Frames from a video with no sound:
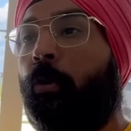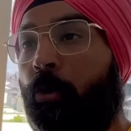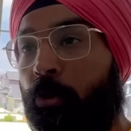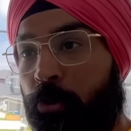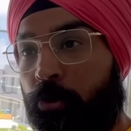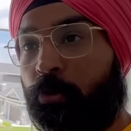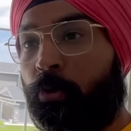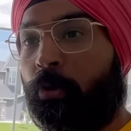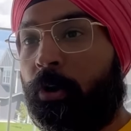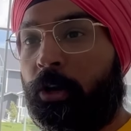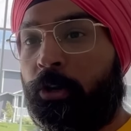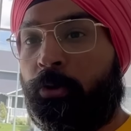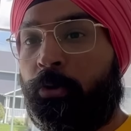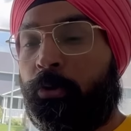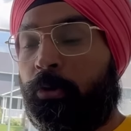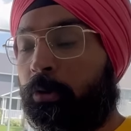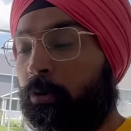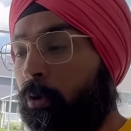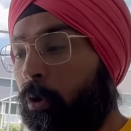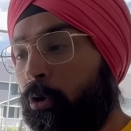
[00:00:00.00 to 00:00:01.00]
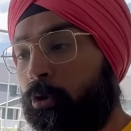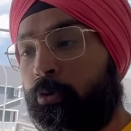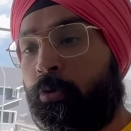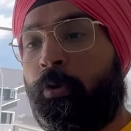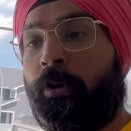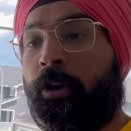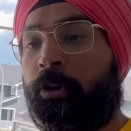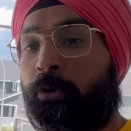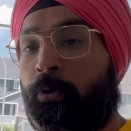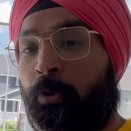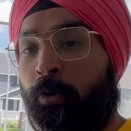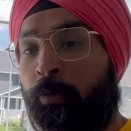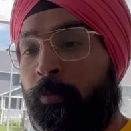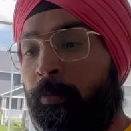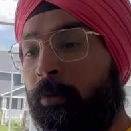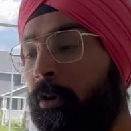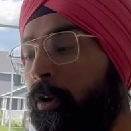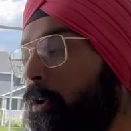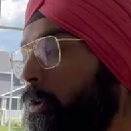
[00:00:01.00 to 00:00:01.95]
कॉस्को का कॉस्को का शोरूम